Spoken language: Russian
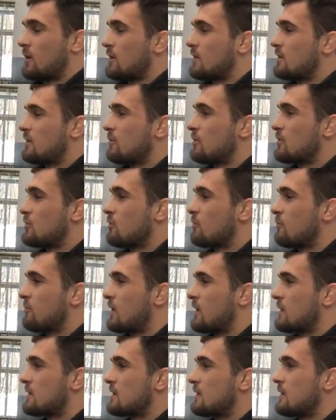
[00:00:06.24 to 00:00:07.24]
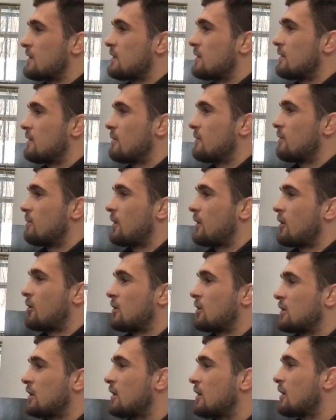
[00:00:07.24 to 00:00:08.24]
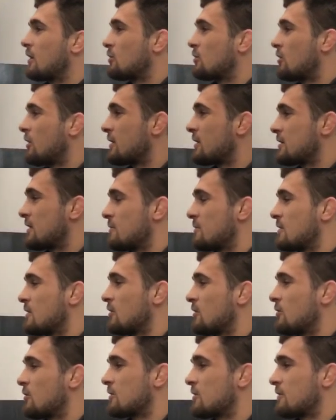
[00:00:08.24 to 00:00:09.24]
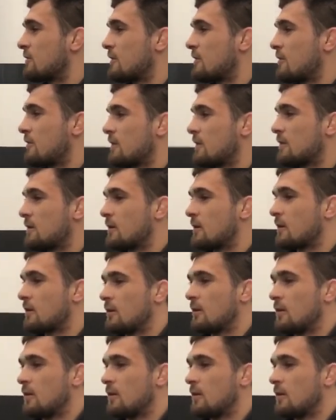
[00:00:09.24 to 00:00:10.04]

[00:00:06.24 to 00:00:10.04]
хотел бы сегодня показать пару атак, которые я сам делал на соревнованиях.